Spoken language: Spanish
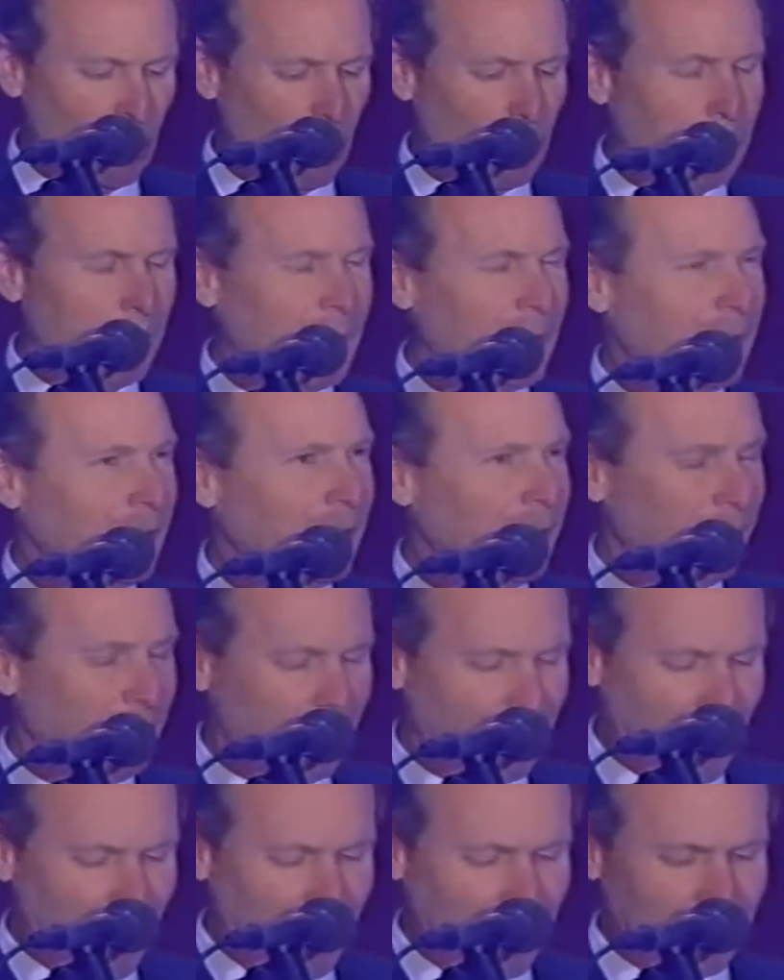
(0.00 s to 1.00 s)
y
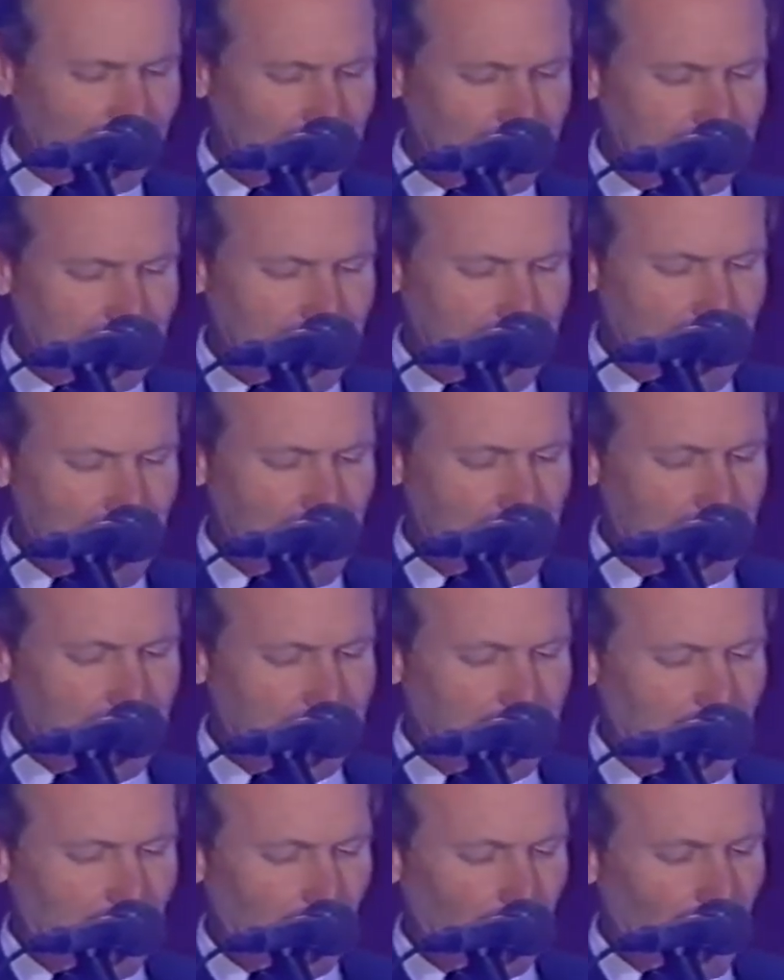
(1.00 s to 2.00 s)
competitividad,
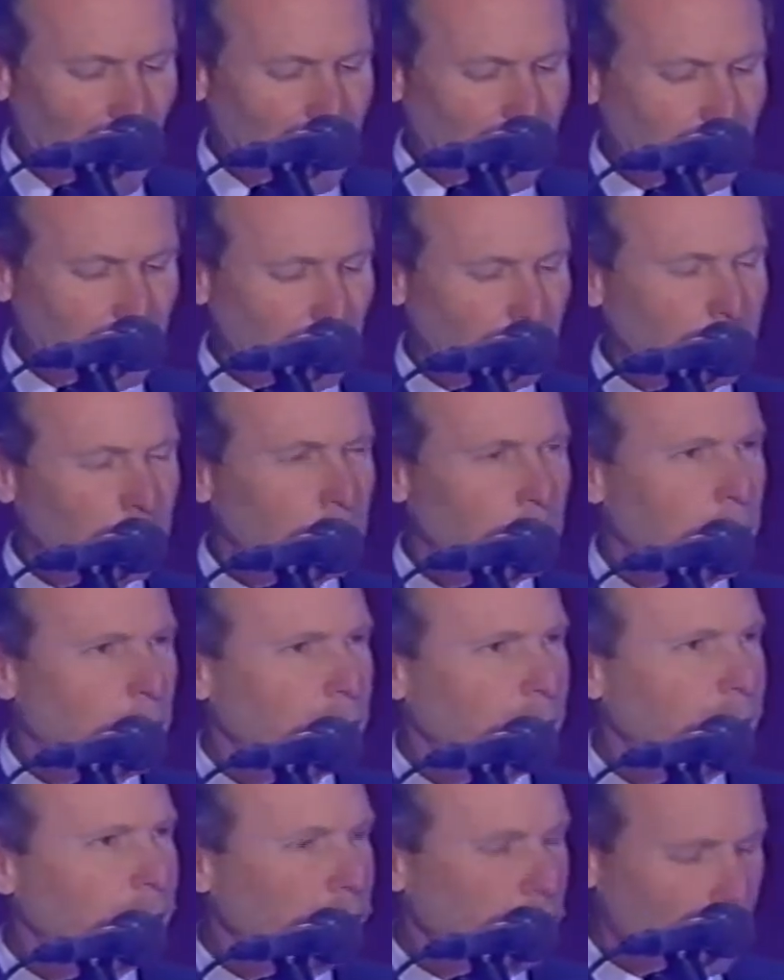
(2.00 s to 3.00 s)
mejorando su
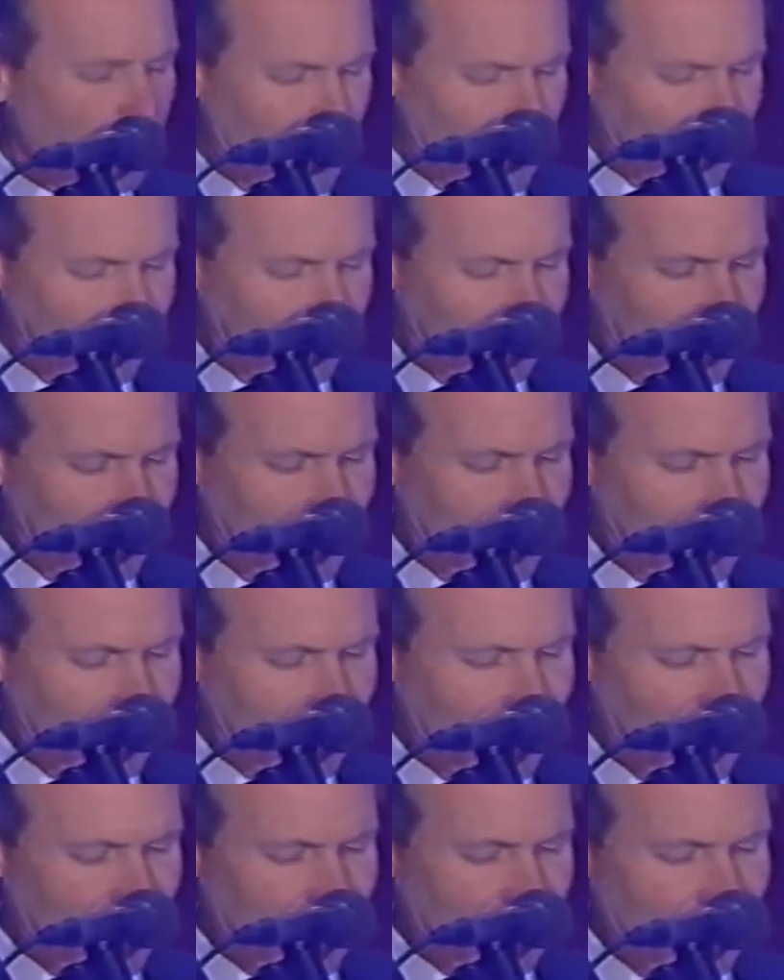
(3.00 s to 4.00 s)
posición
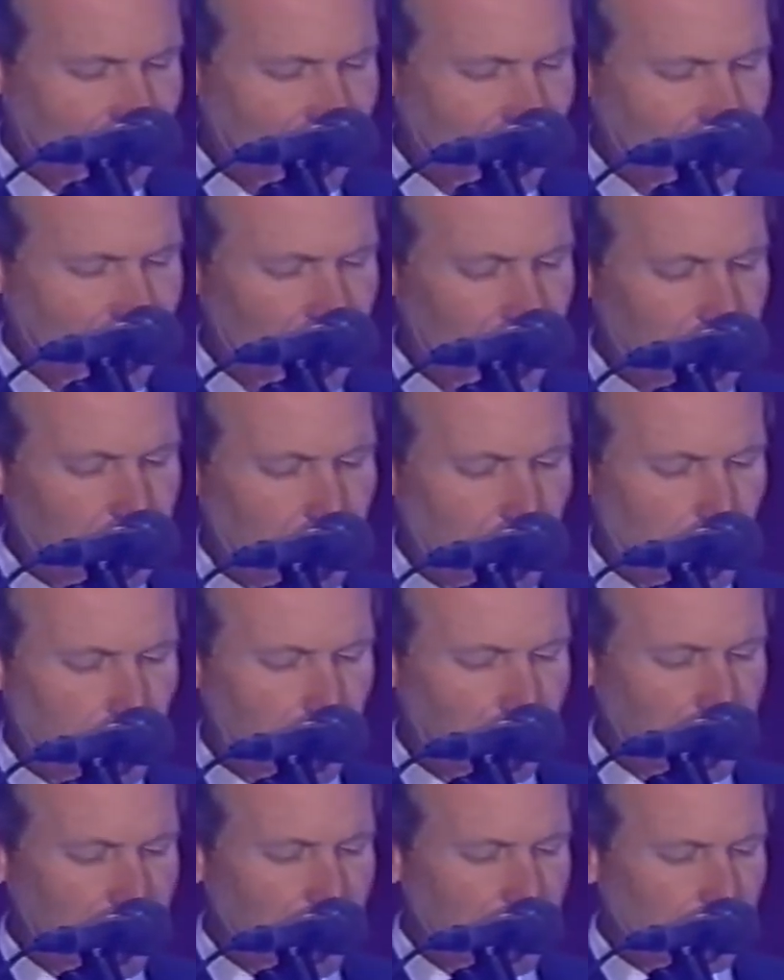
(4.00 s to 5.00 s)
externa y
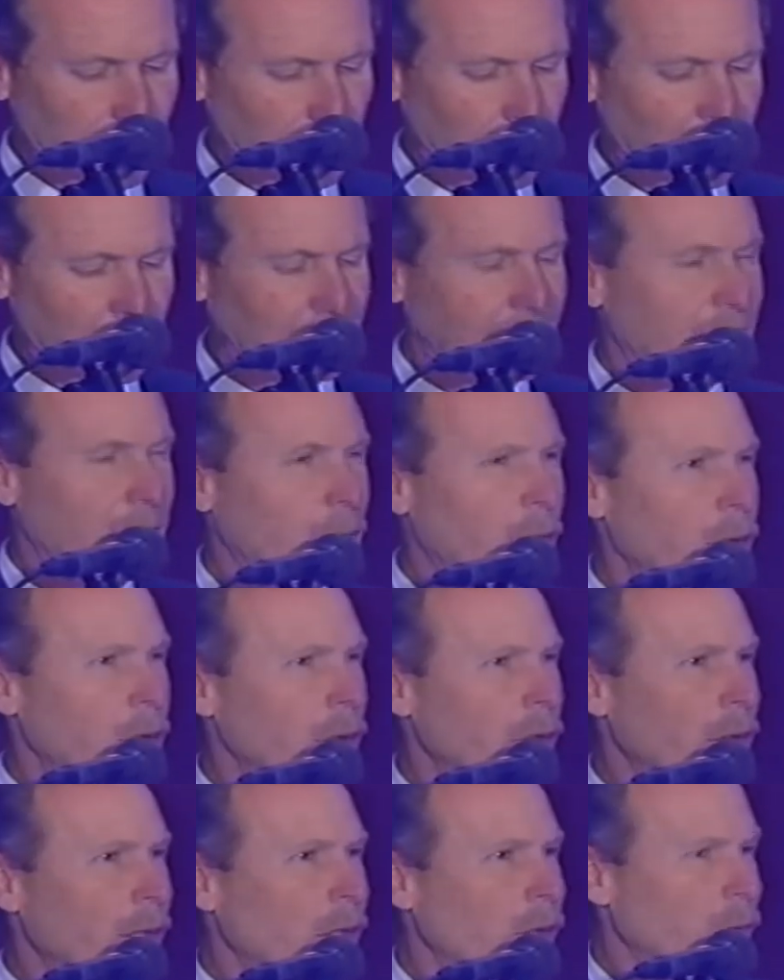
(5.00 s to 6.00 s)
promoviendo el
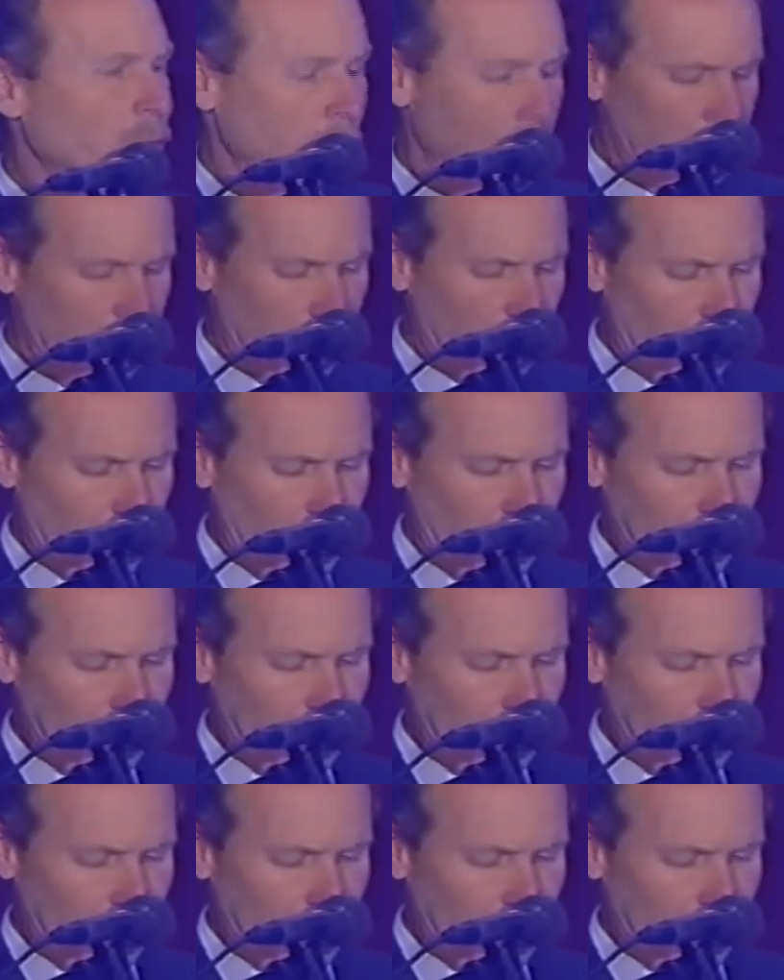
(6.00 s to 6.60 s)
desarrollo económico